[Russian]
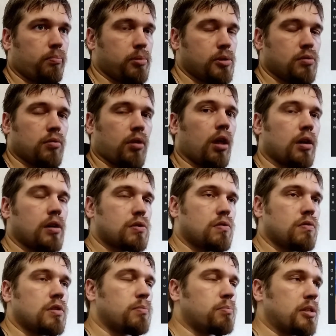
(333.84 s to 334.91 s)
поселке
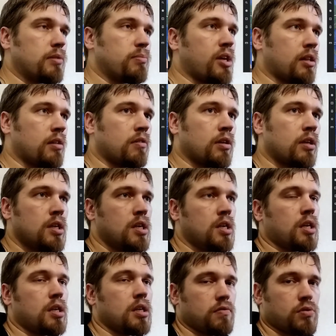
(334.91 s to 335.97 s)
городского типа Демьянова
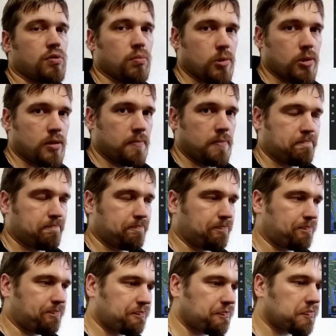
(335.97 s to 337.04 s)
Кировской области.
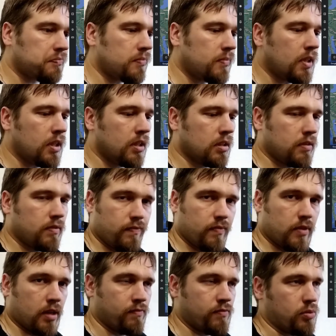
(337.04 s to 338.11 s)

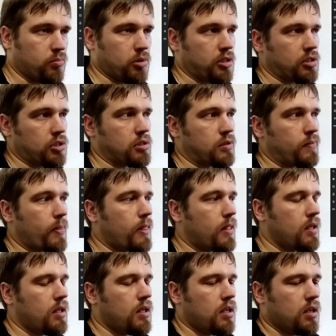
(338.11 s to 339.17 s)
Там все произошло.
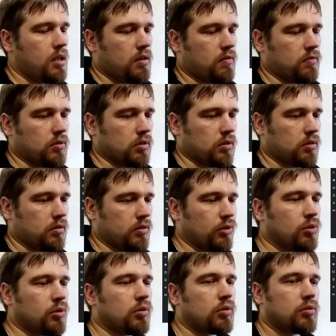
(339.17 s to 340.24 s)

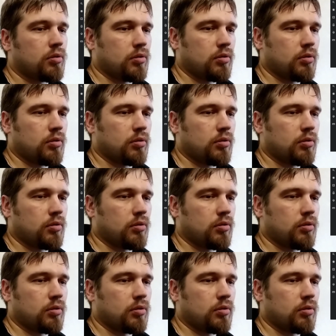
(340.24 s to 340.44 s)
Ну,